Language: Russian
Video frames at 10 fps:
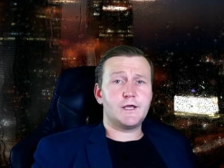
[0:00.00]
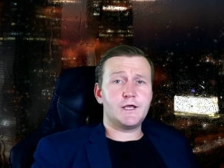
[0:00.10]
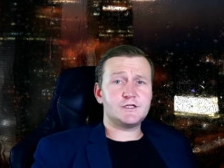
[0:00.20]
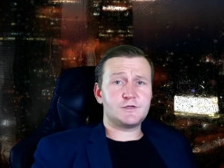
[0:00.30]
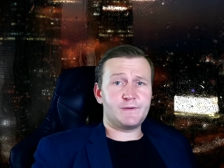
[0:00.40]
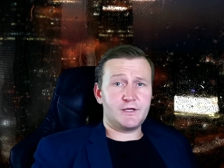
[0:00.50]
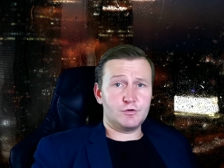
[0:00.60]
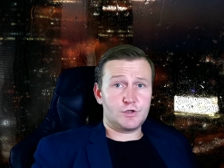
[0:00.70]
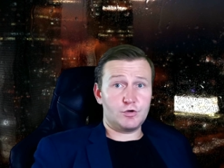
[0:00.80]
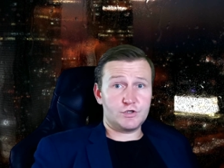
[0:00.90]
Этот
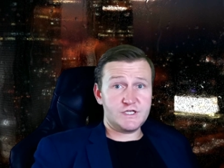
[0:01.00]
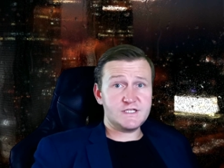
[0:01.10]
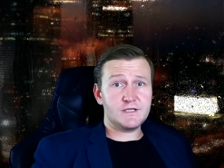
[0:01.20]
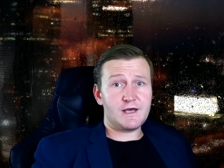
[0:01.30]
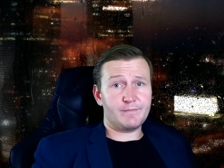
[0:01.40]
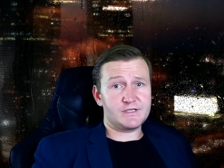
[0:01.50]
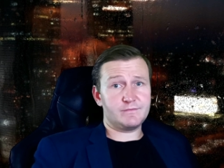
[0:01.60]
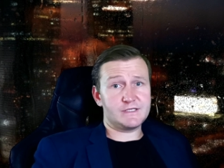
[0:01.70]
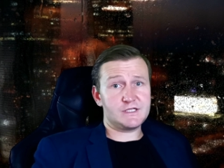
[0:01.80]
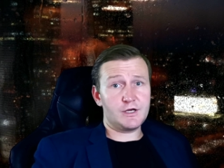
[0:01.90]
период ее жизни нам
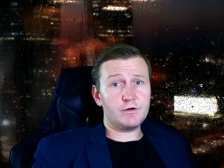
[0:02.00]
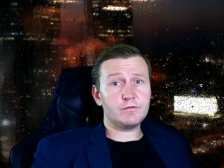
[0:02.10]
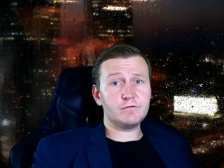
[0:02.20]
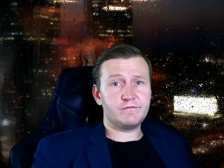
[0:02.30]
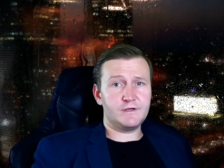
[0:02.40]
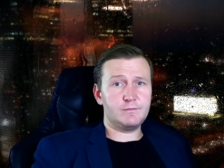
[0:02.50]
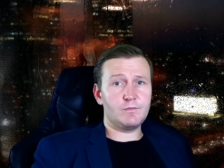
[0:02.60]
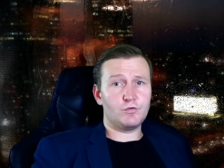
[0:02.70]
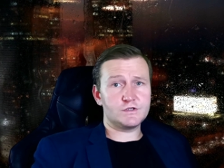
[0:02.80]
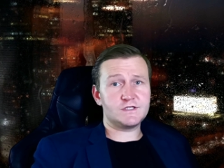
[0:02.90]
продемонстрирован в фильме
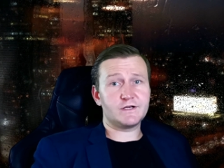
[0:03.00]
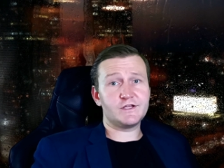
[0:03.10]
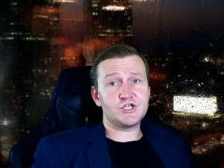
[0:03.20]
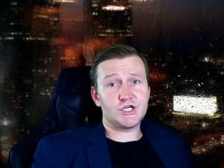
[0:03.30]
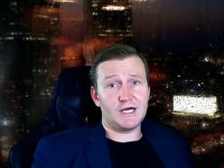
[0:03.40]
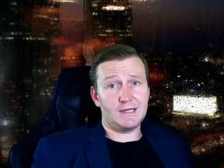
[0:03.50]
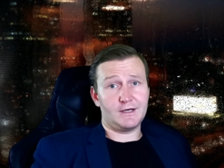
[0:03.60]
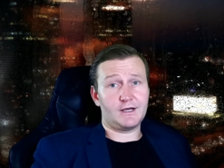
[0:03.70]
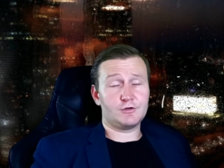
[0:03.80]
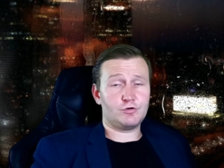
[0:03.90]
«Монстр
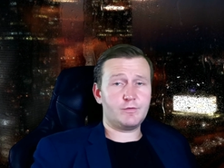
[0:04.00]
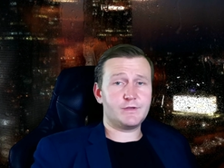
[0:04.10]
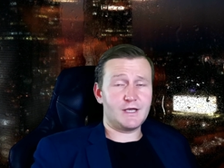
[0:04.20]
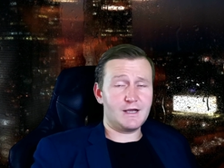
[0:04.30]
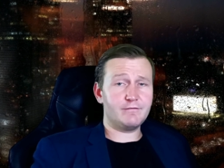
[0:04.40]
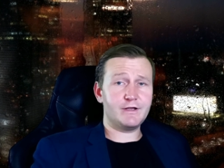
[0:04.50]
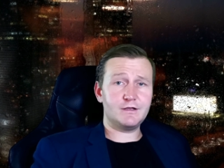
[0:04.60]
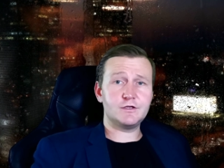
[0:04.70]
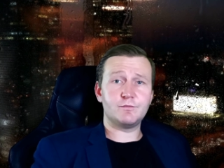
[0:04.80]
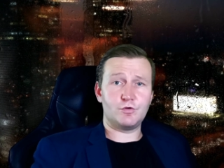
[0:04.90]
начала», о котором я
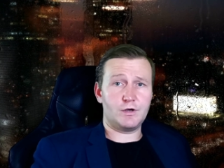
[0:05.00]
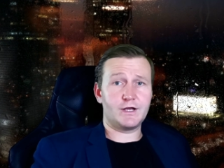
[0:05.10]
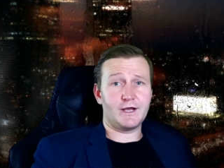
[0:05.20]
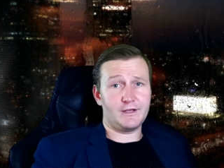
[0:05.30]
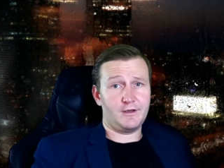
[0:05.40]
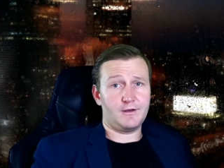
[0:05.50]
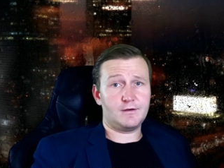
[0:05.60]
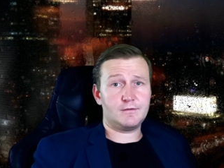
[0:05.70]
говорил немного ранее.